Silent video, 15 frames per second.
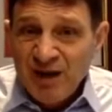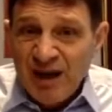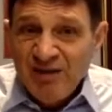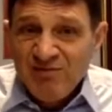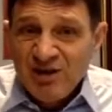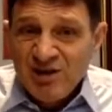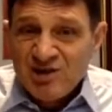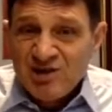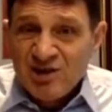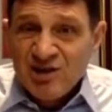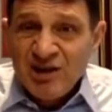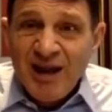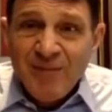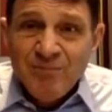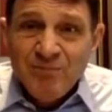
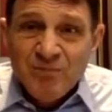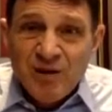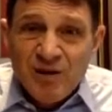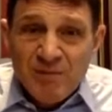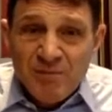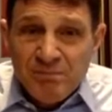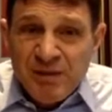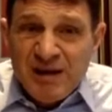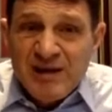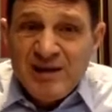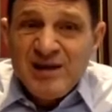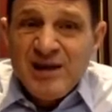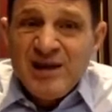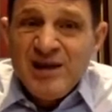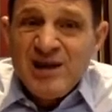evresinde
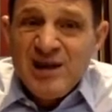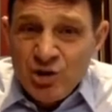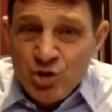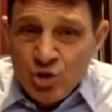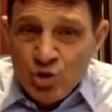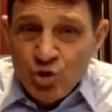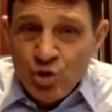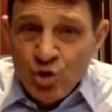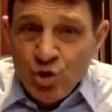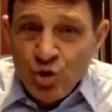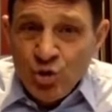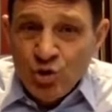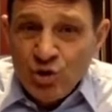beyin yeni gelişiyor.